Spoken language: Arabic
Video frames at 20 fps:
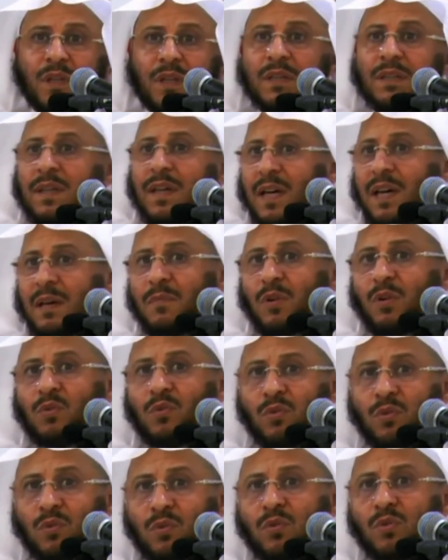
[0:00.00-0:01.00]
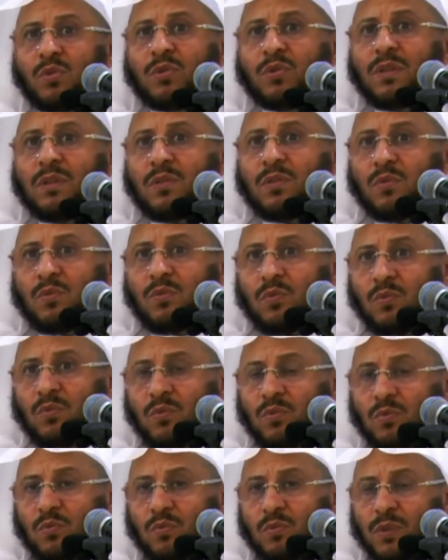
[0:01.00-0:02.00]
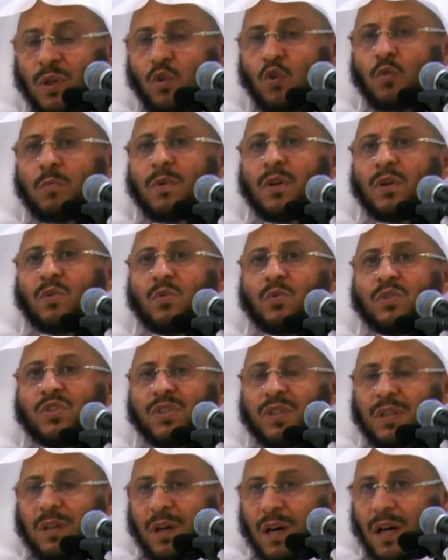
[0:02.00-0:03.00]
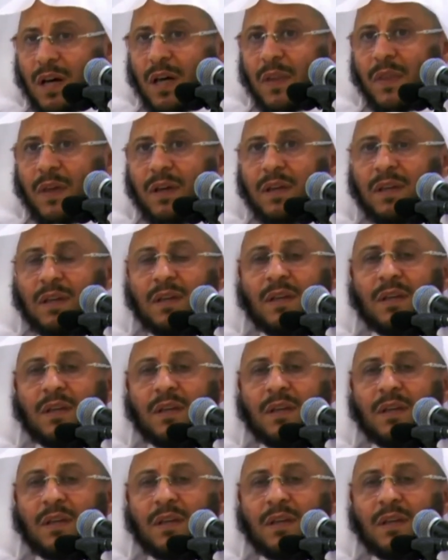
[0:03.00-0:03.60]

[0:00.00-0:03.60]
قيامك وقعودك ونومك واستيقاظك